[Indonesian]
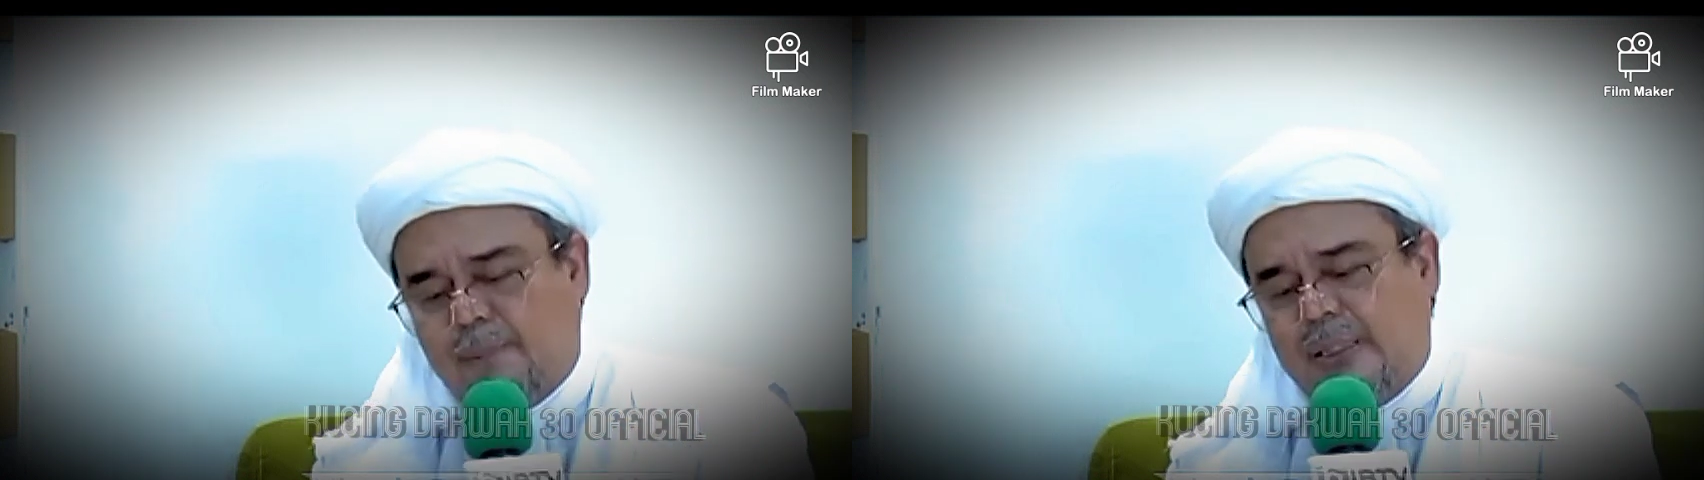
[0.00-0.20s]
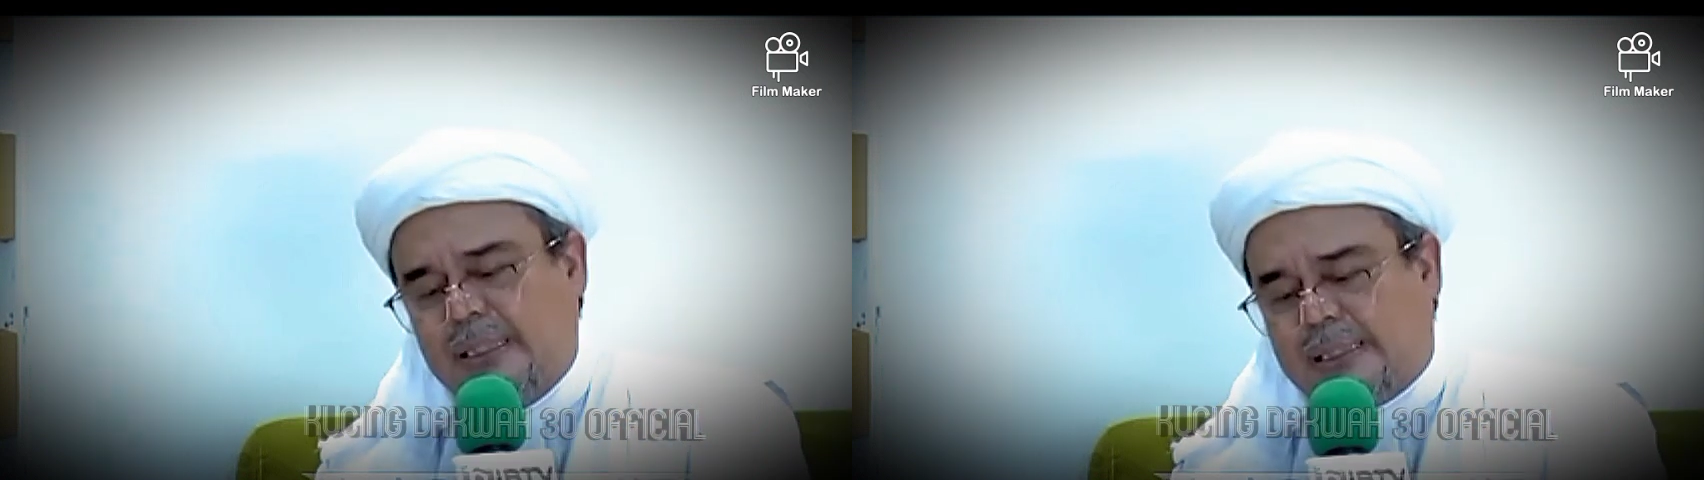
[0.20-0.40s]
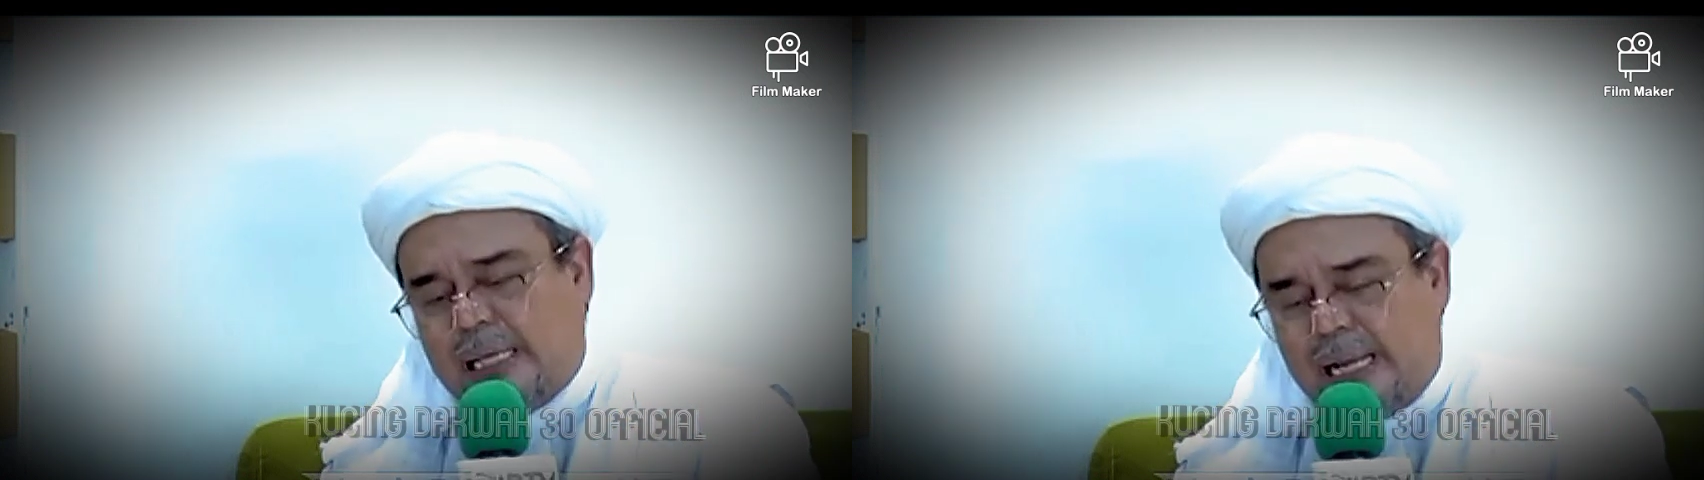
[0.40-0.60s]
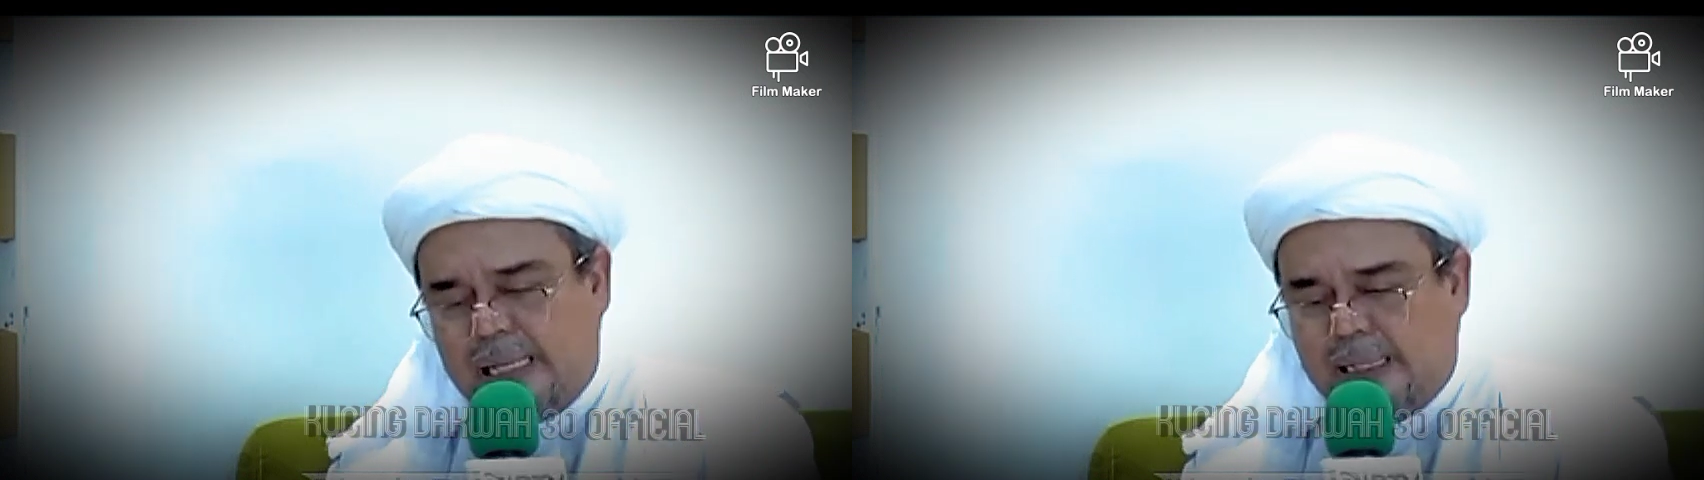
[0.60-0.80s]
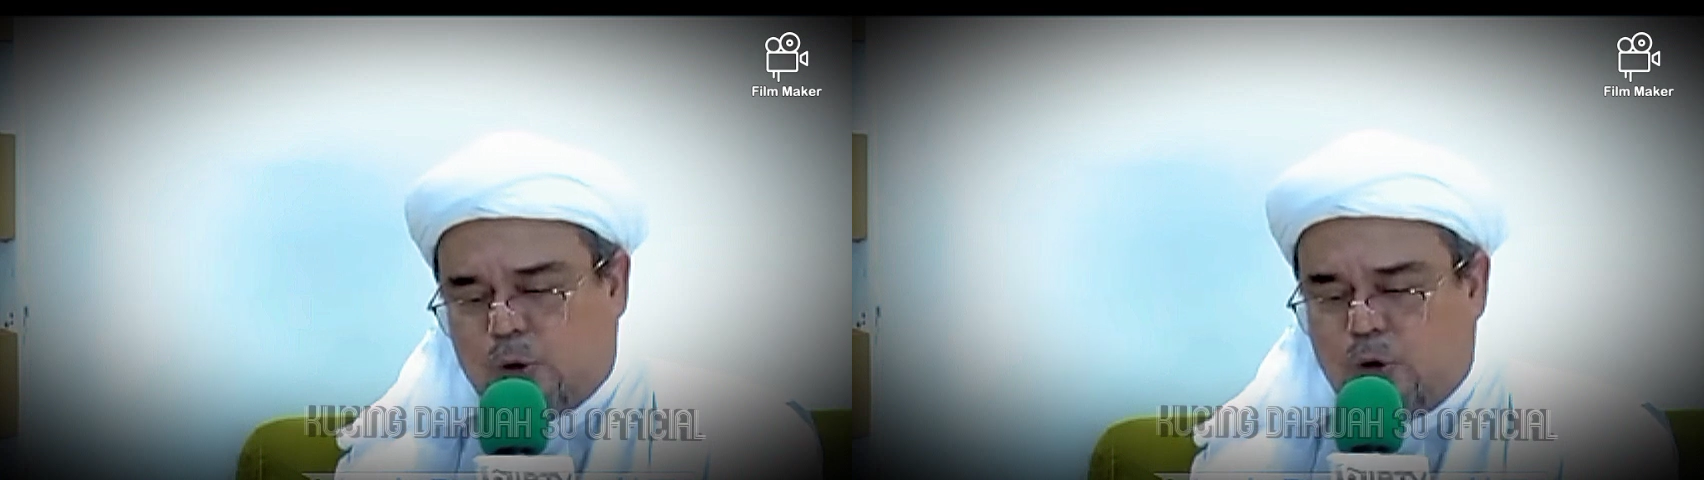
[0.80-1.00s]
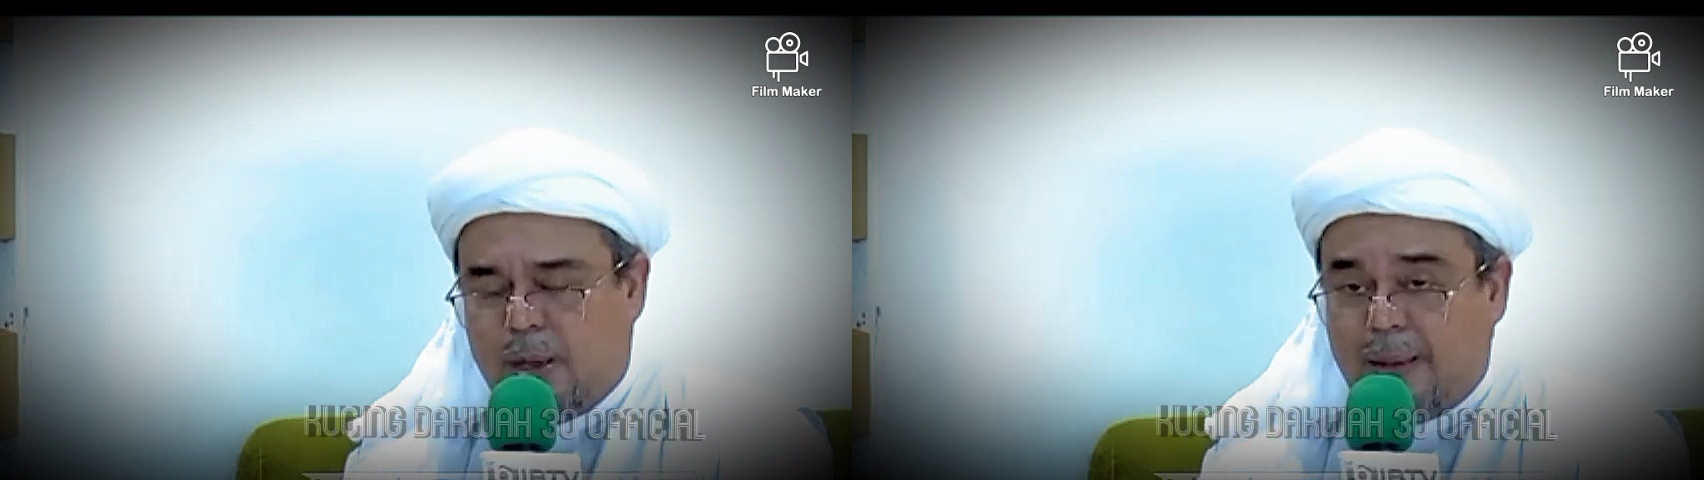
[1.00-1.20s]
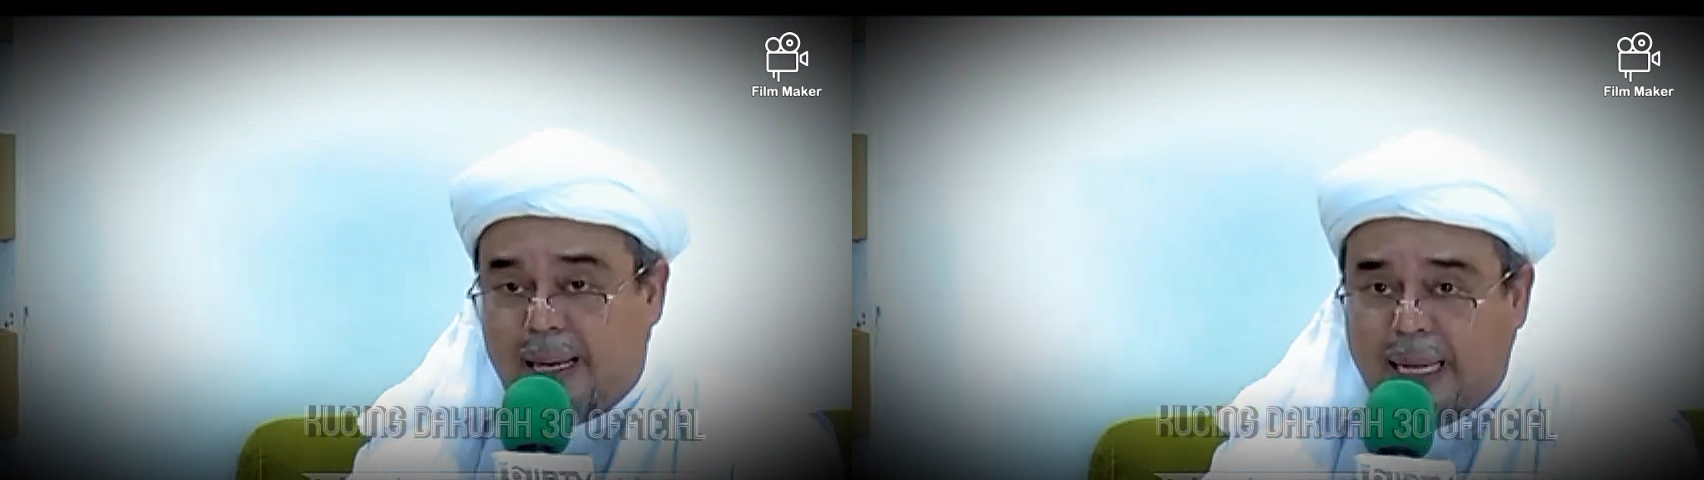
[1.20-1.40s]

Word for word: Penyesalan itu memang